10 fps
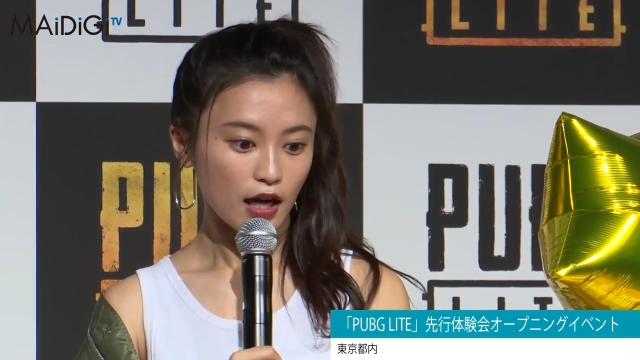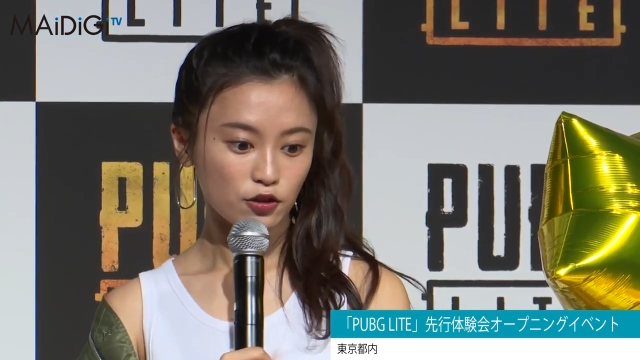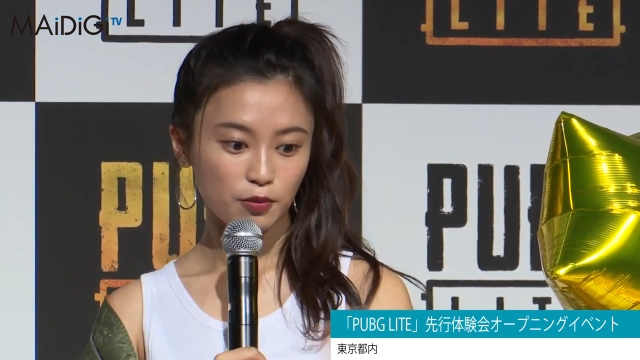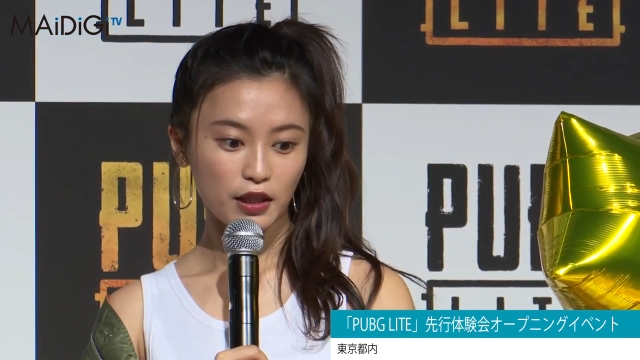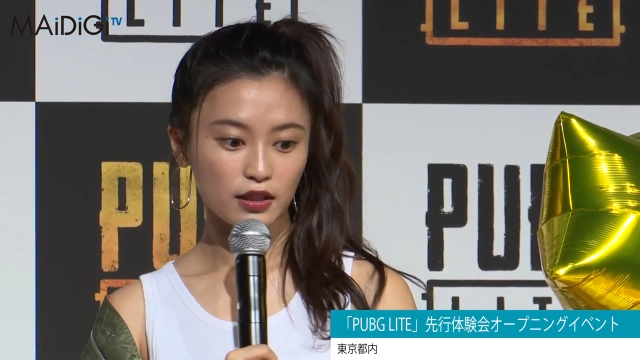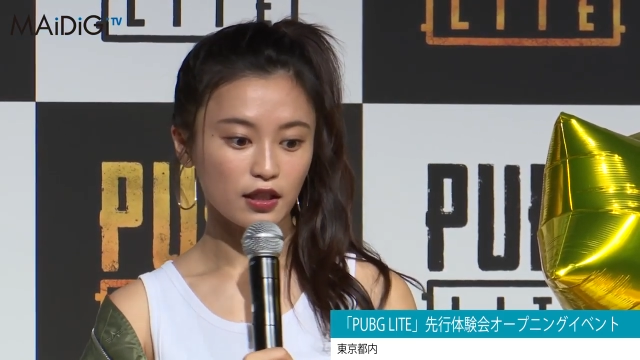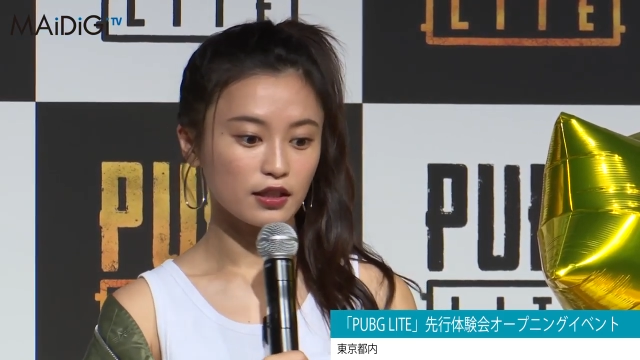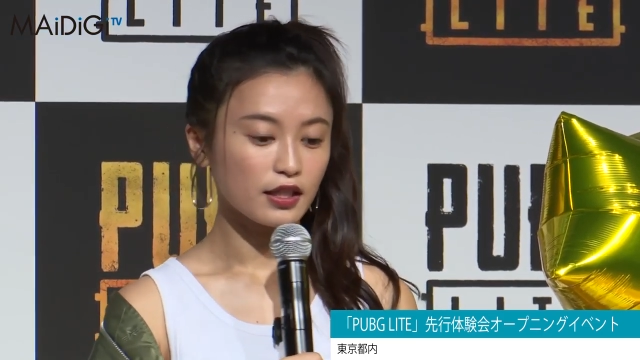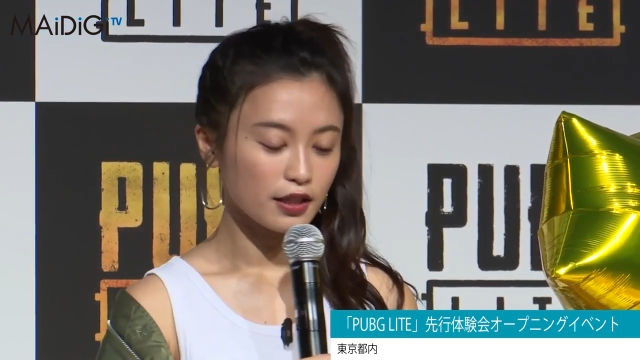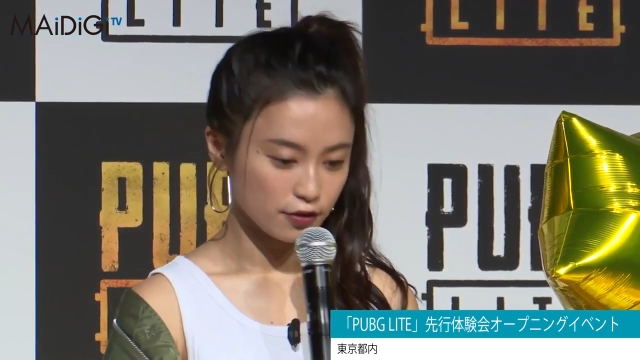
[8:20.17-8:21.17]
遊び方
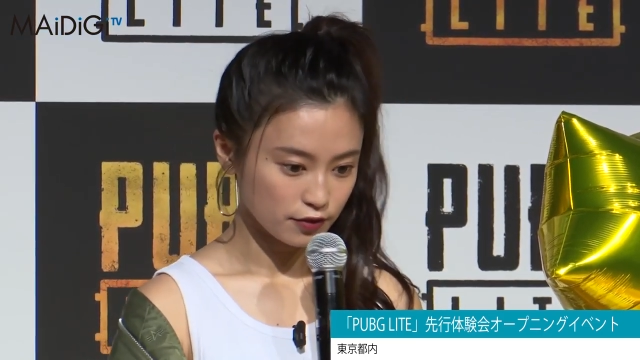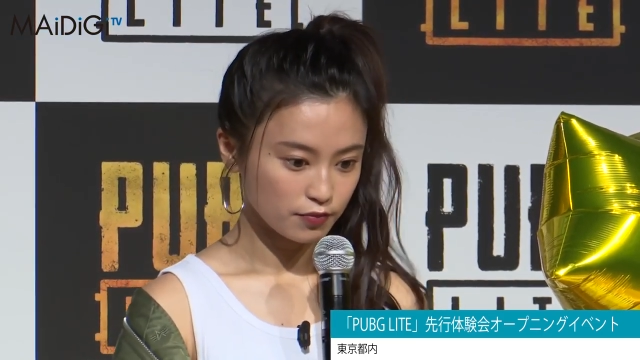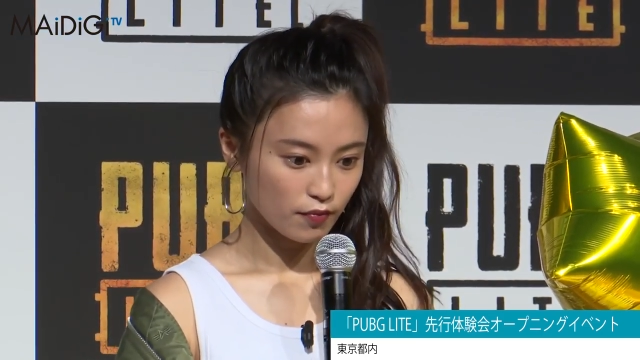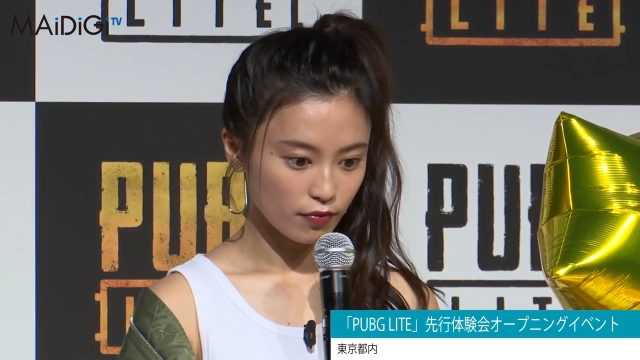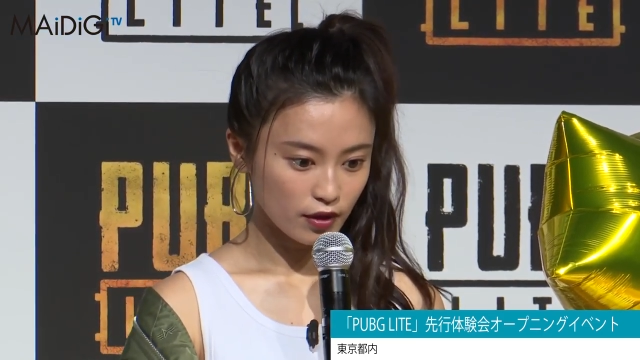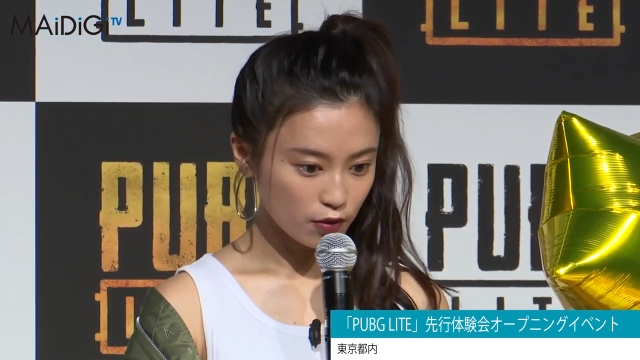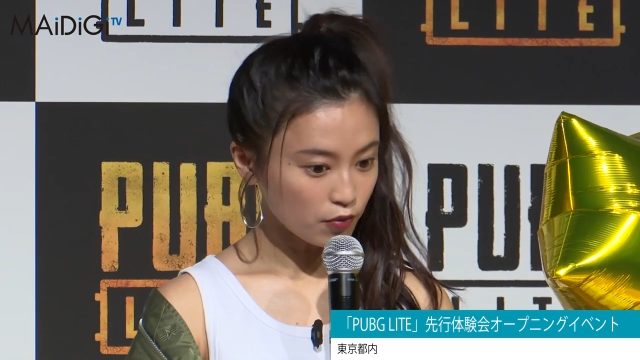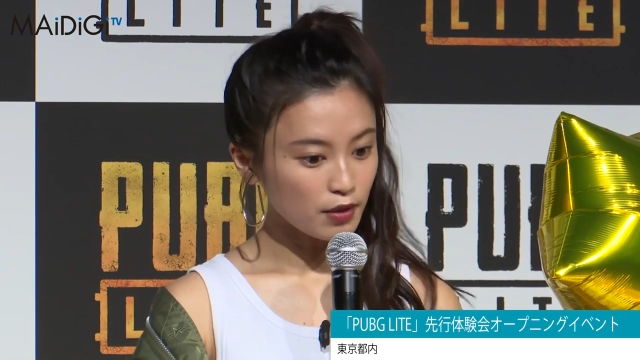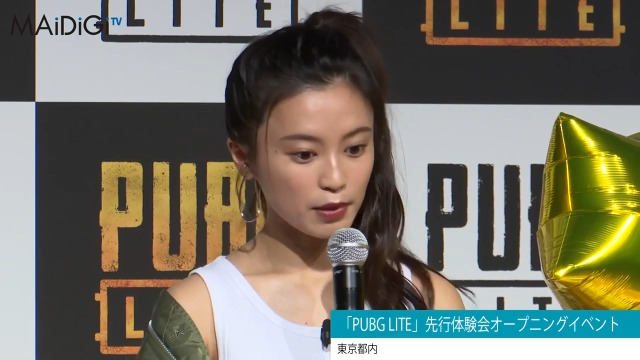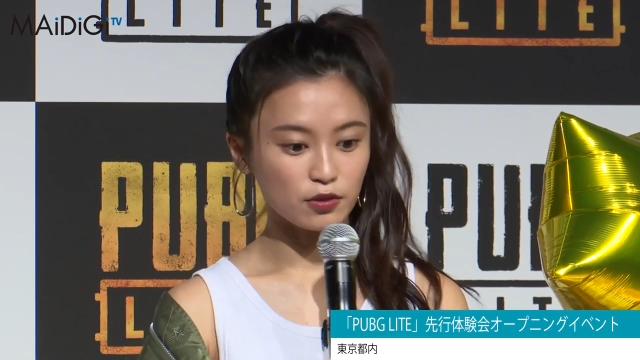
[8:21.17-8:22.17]
ができる
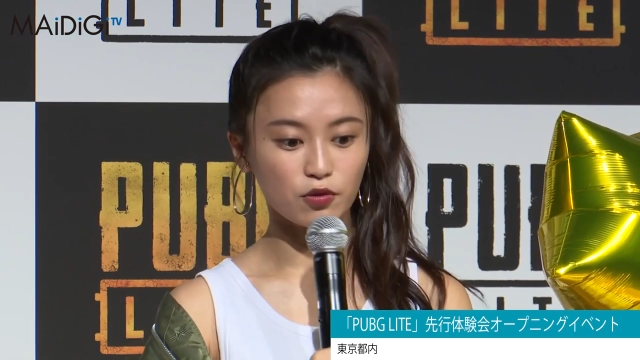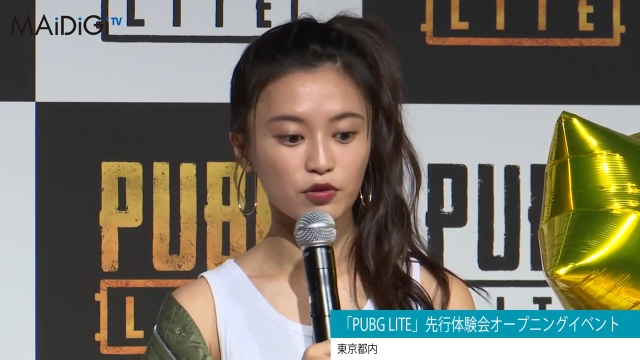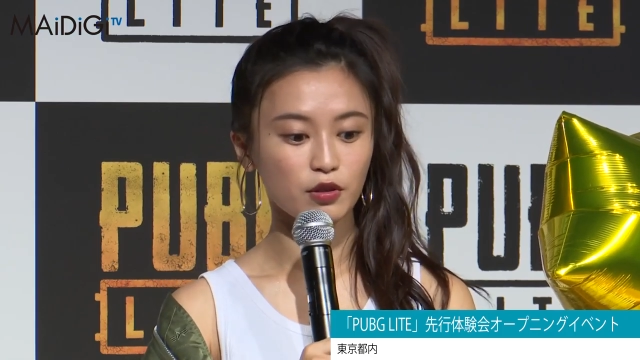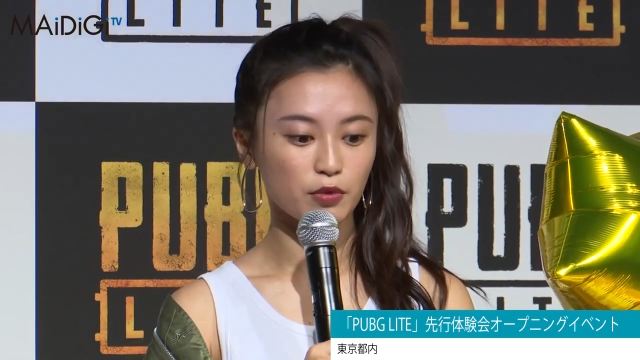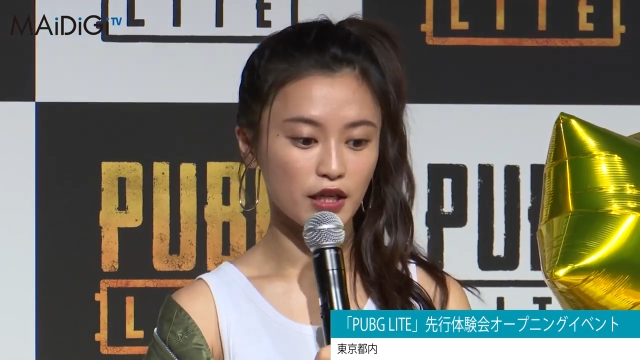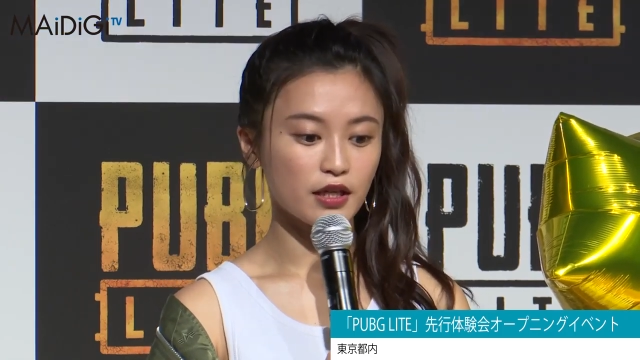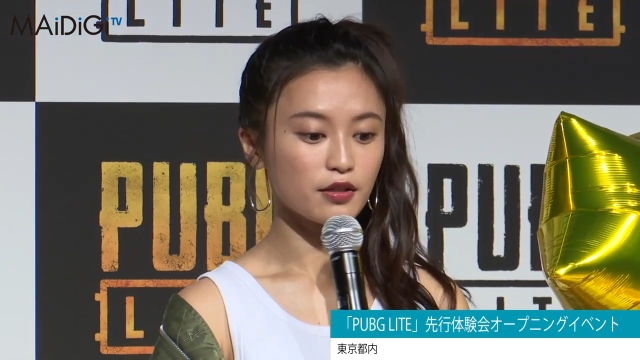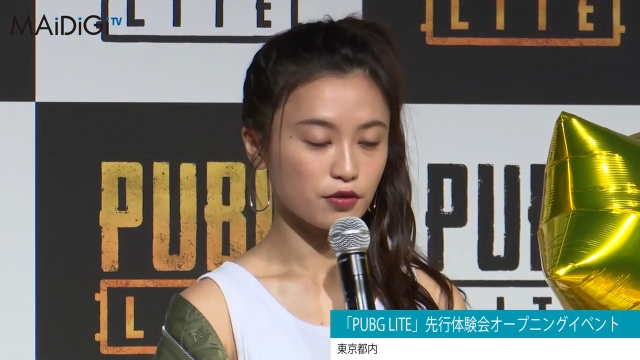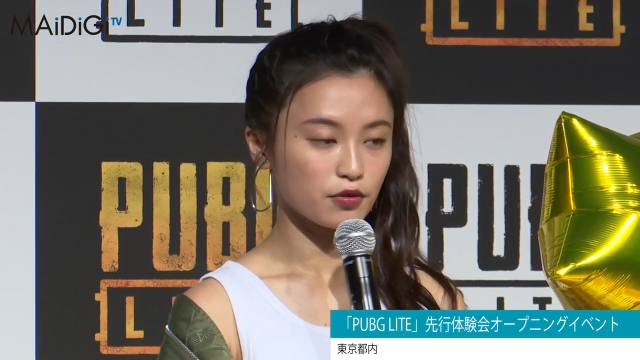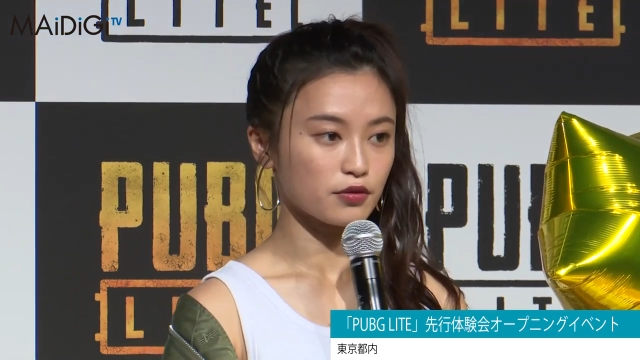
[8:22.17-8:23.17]
どんなパソコンでもでき
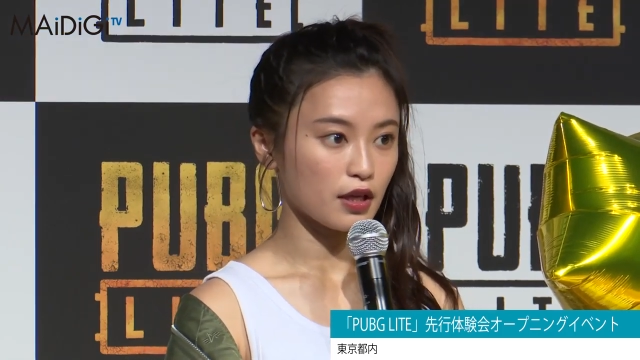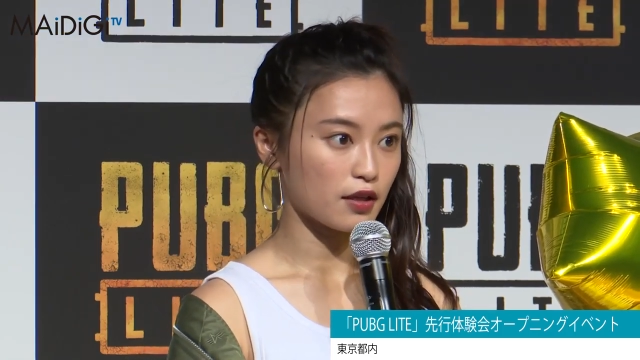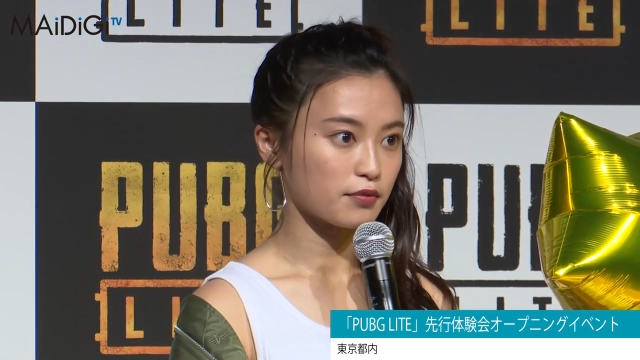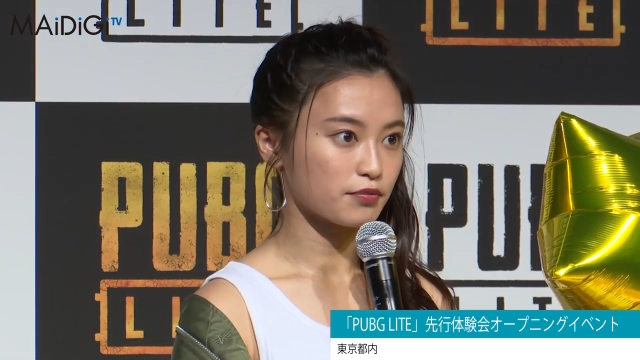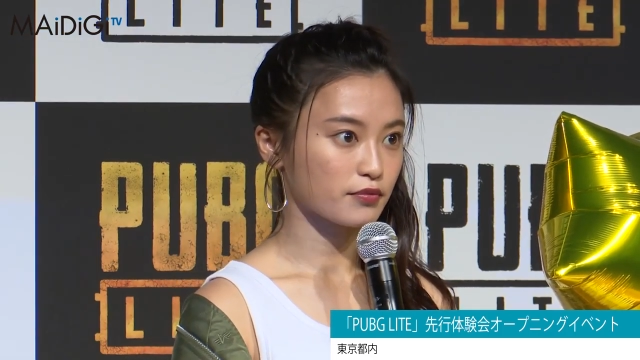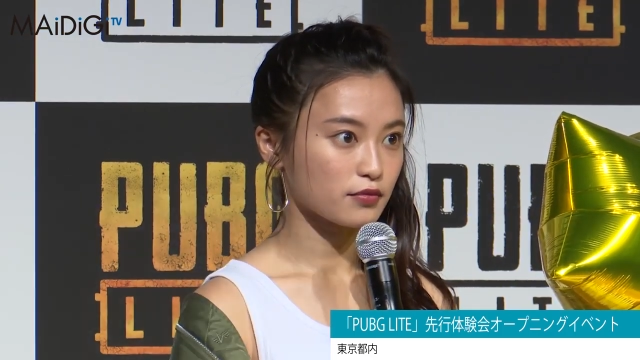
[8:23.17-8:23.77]
るような